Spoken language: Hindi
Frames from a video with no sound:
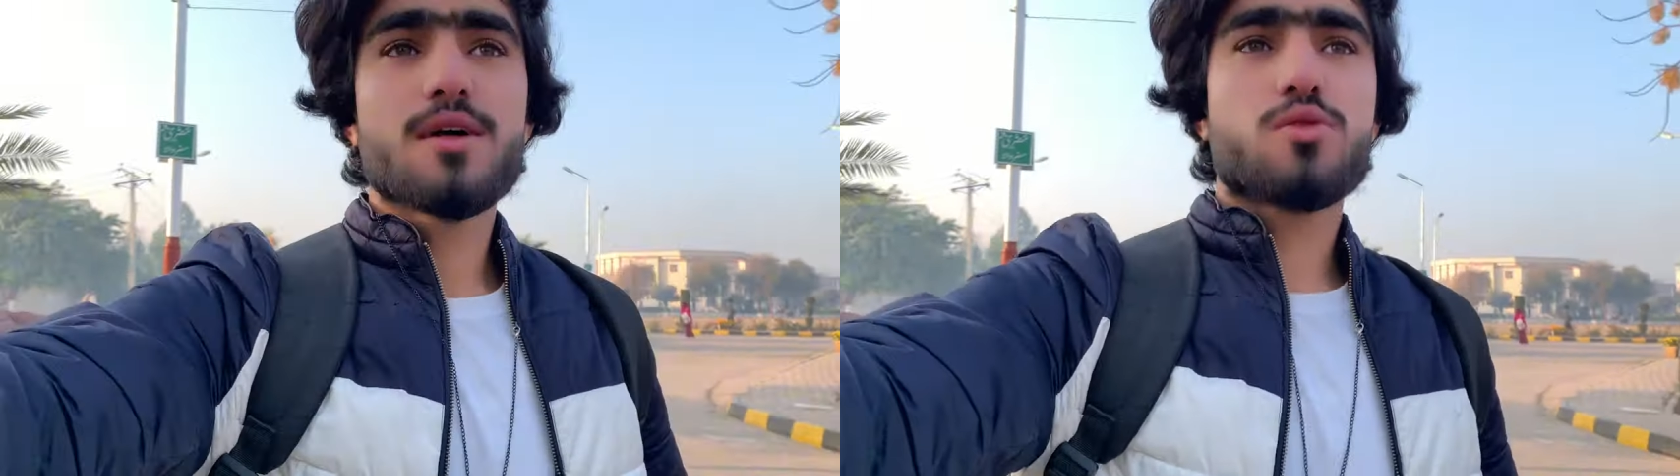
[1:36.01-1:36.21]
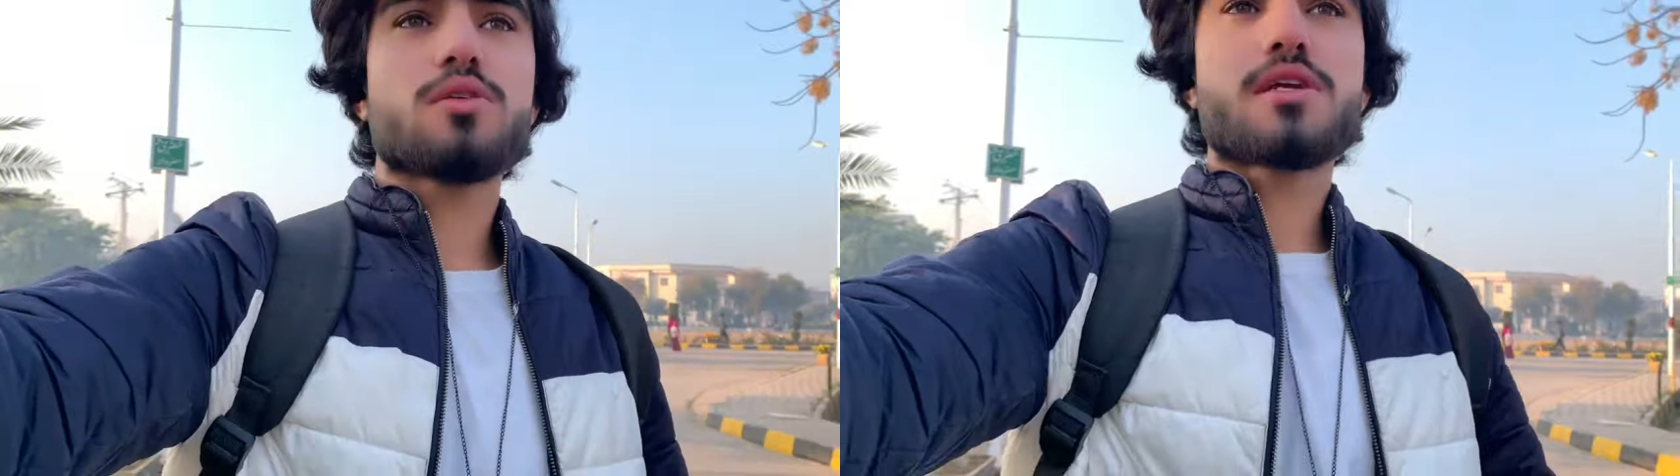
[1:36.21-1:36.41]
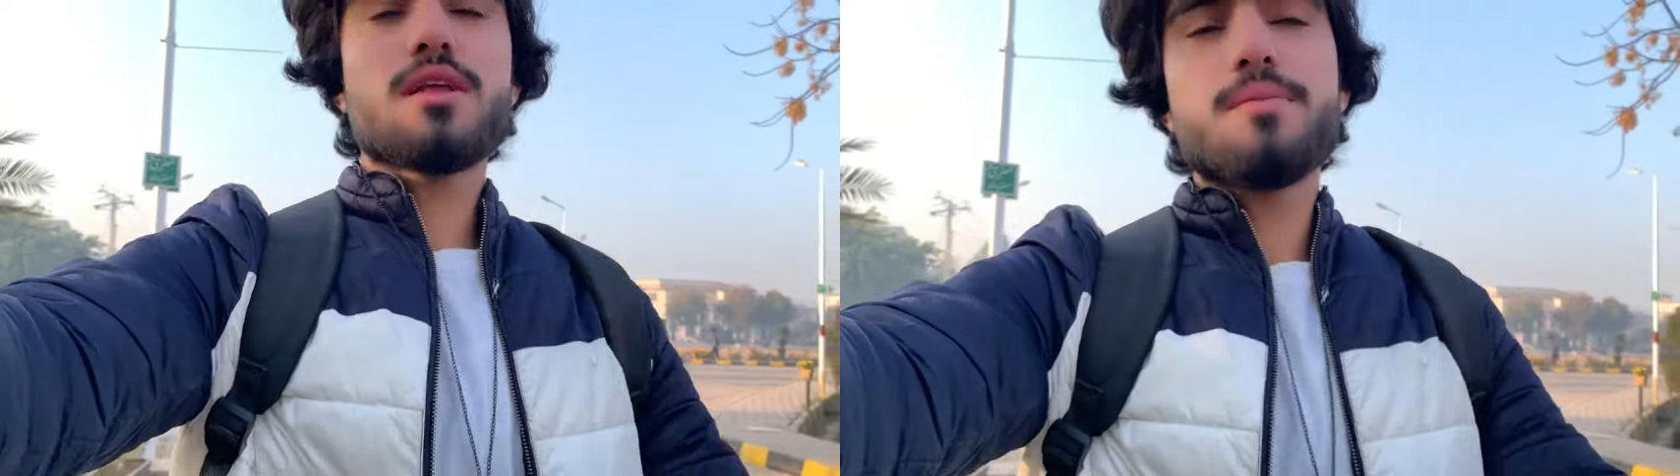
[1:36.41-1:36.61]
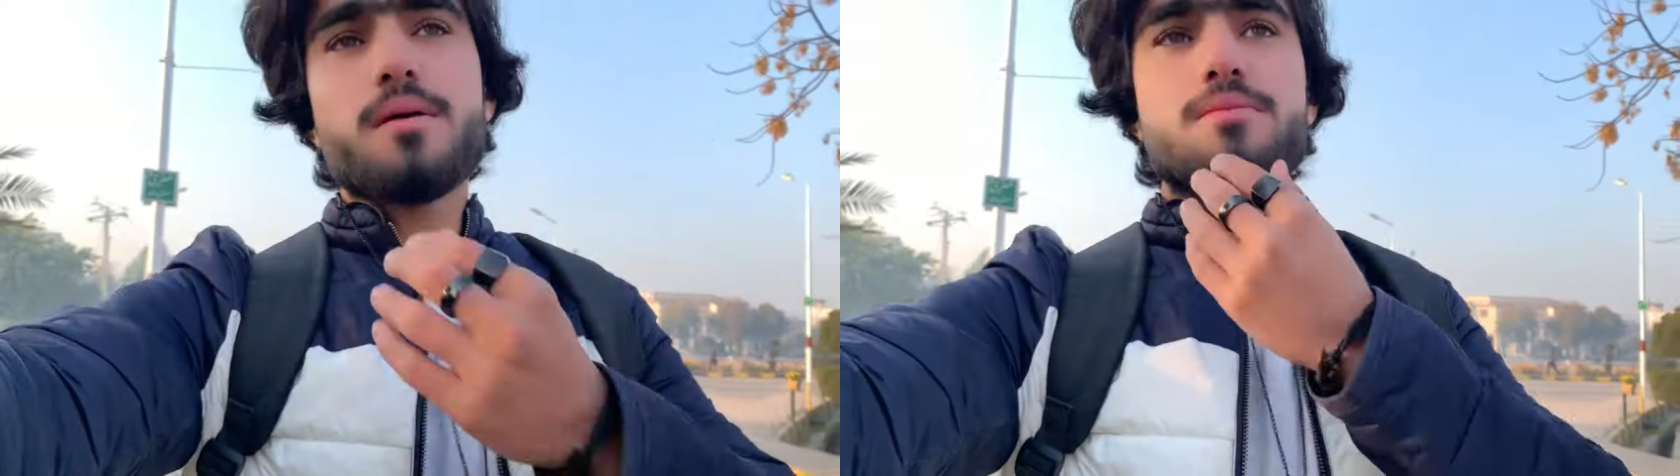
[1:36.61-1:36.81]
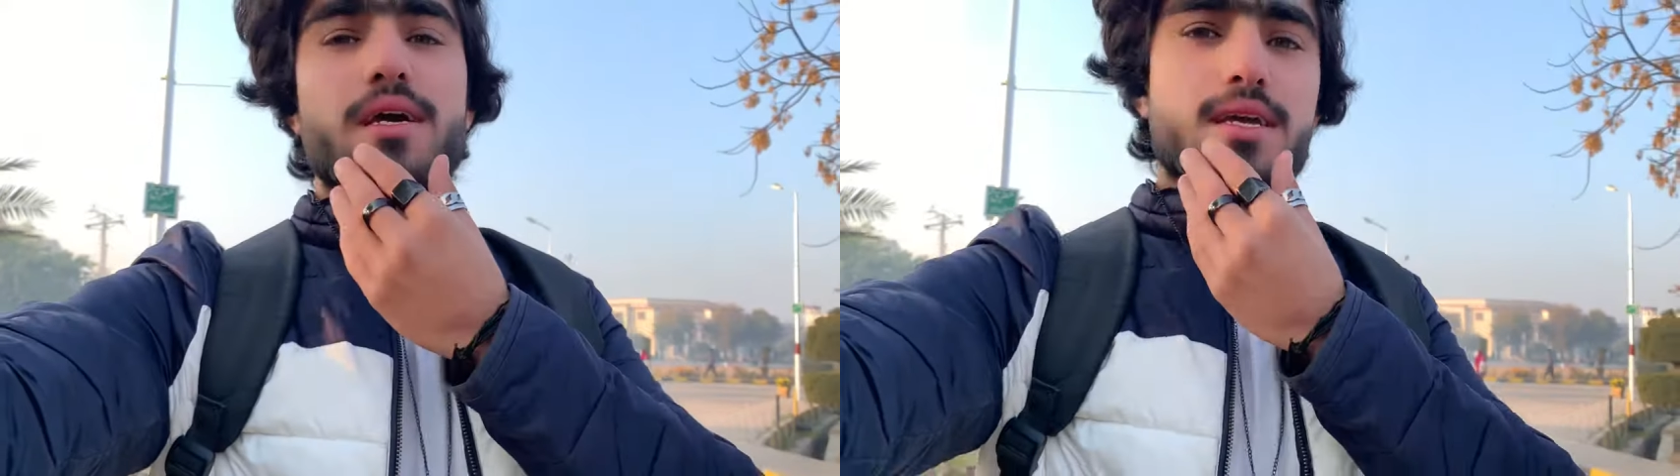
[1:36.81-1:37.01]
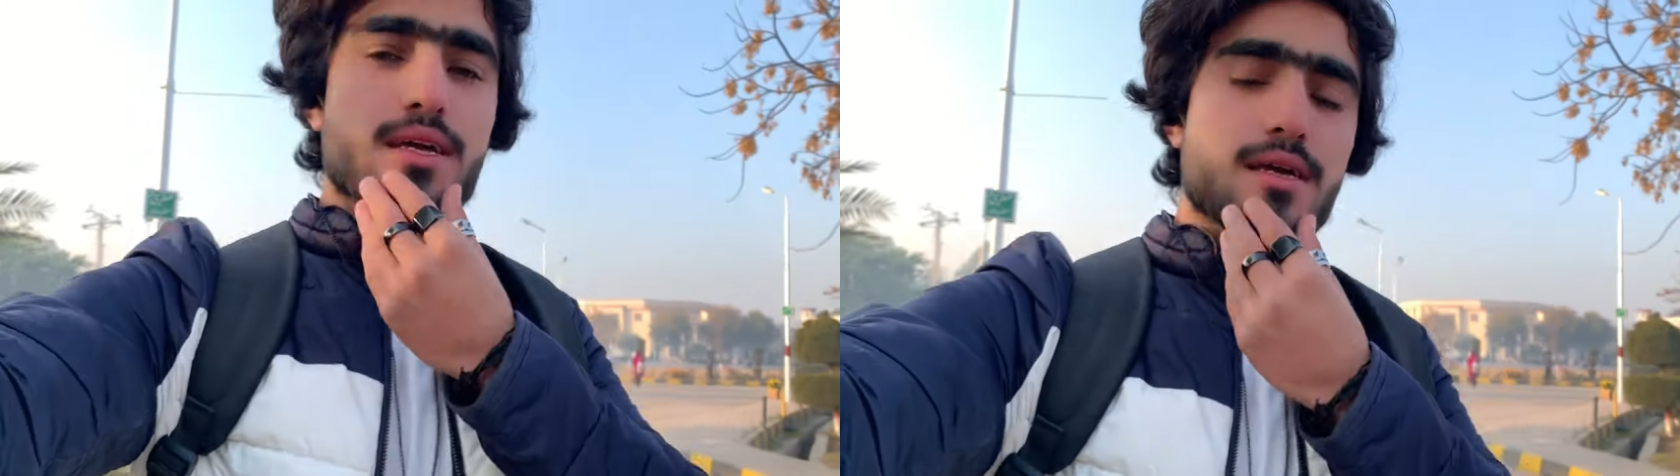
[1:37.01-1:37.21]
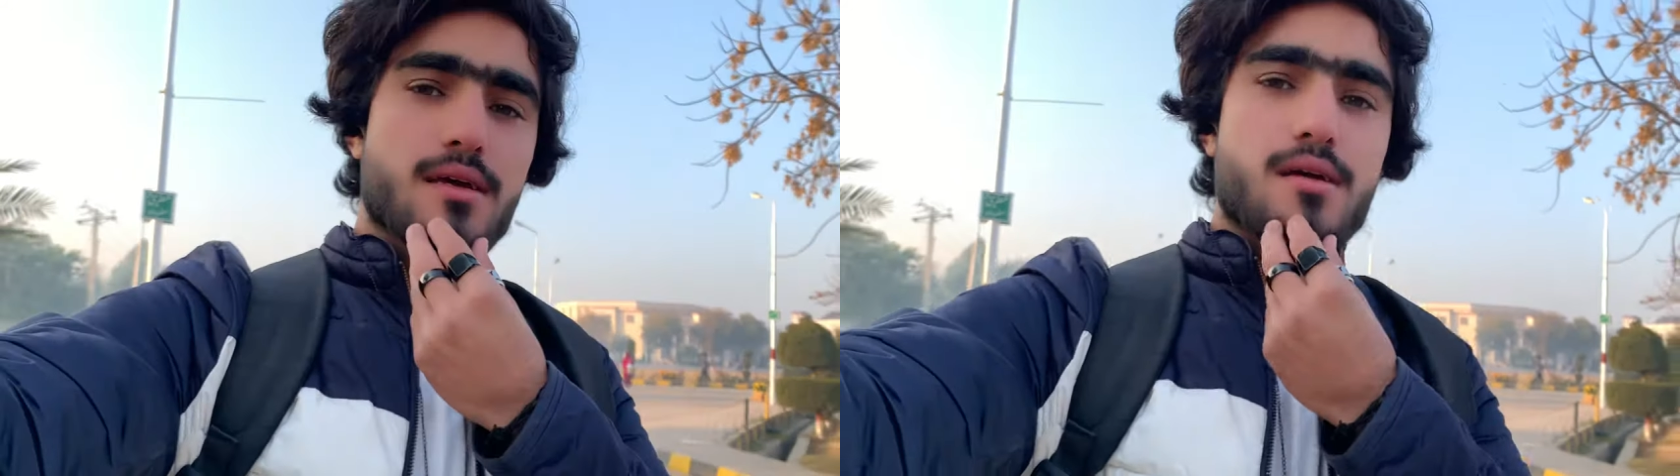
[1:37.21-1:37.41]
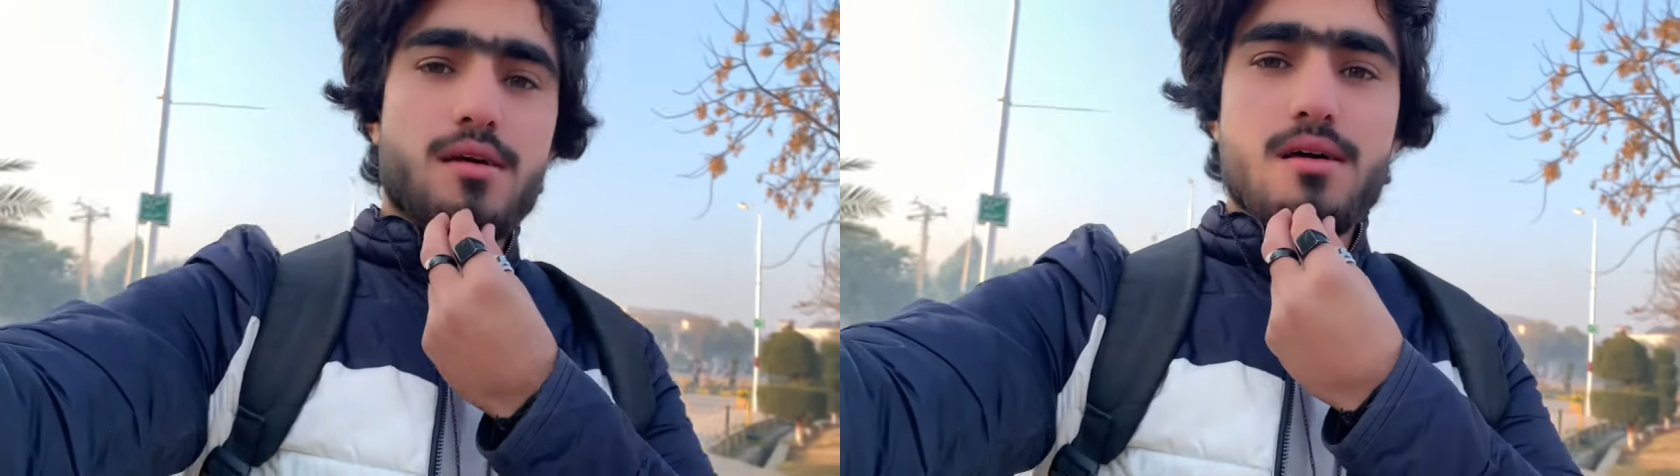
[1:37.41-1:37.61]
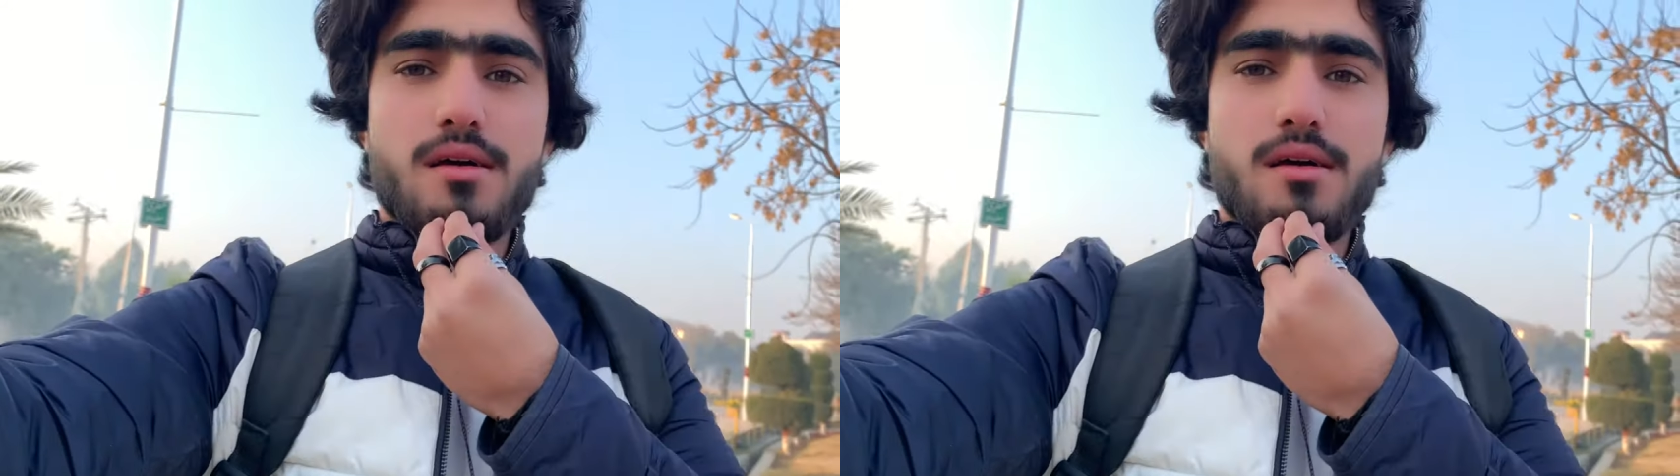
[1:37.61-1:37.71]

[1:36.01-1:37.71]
तो इंशाल्लाह भी हम जाएंगे आ,